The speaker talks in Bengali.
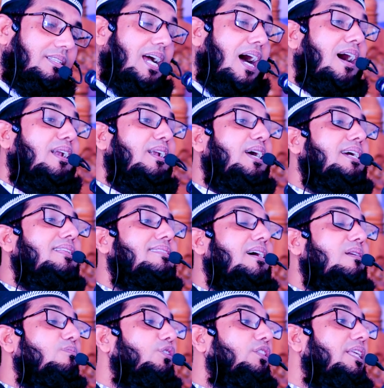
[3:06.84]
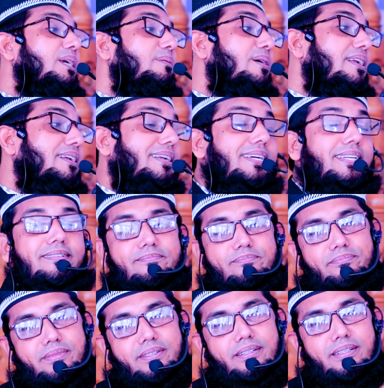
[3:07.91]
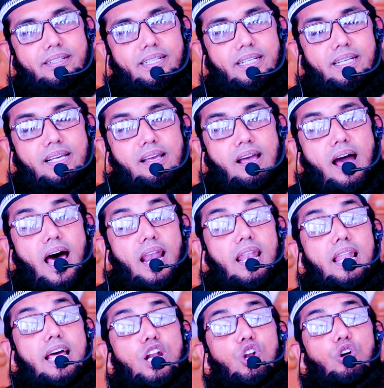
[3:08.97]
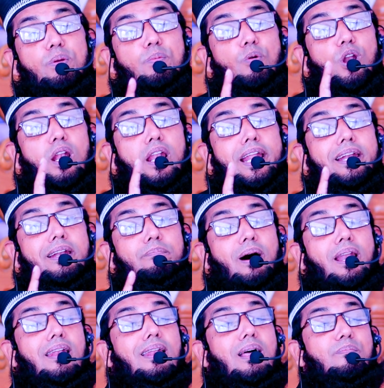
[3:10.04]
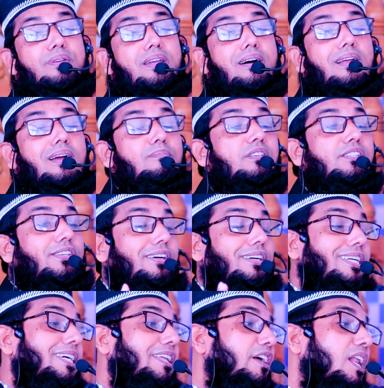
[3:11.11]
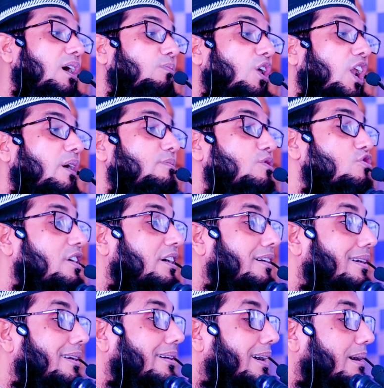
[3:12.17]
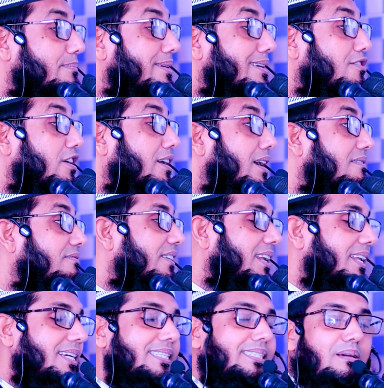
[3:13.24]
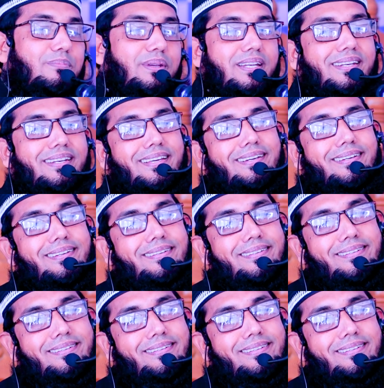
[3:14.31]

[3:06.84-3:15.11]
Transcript: যার নাই তার মধ্যে ইমান নাই আল্লাহ নবী বললেন মাল্লাম ইয়ারহাম সগীরানা মালাম ইয়াক্কার কাবীরানা ফালাইসা মিন্না